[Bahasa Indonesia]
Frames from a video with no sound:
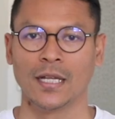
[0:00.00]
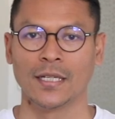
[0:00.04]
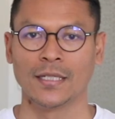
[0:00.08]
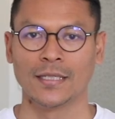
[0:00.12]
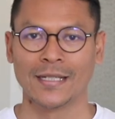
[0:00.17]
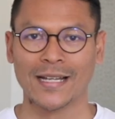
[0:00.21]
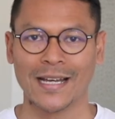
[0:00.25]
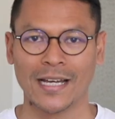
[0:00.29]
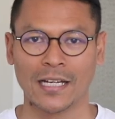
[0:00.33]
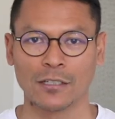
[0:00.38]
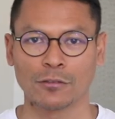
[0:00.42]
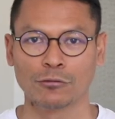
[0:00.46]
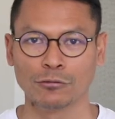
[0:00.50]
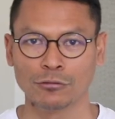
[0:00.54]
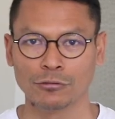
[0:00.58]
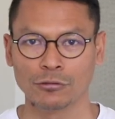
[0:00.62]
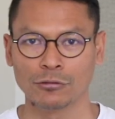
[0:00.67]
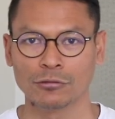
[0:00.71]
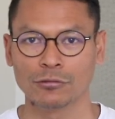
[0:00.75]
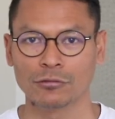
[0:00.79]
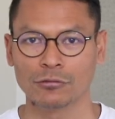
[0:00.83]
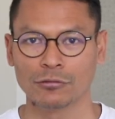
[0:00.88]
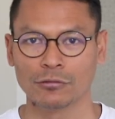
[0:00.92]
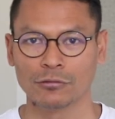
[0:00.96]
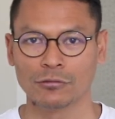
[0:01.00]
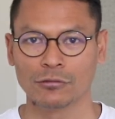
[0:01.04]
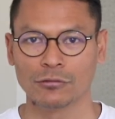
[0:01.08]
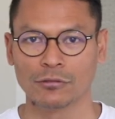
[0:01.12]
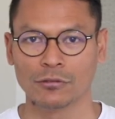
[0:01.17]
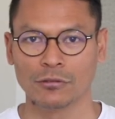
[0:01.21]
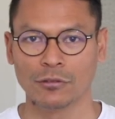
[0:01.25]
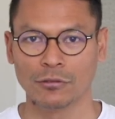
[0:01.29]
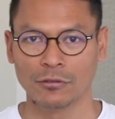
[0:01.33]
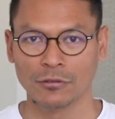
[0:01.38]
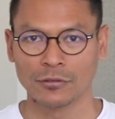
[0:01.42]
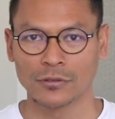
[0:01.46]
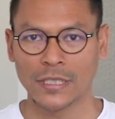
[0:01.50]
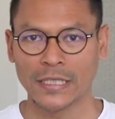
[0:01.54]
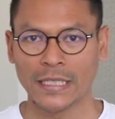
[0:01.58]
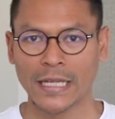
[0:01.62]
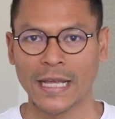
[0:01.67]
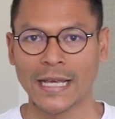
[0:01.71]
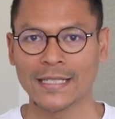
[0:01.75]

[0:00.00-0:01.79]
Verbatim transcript: Nah, khusus lulusan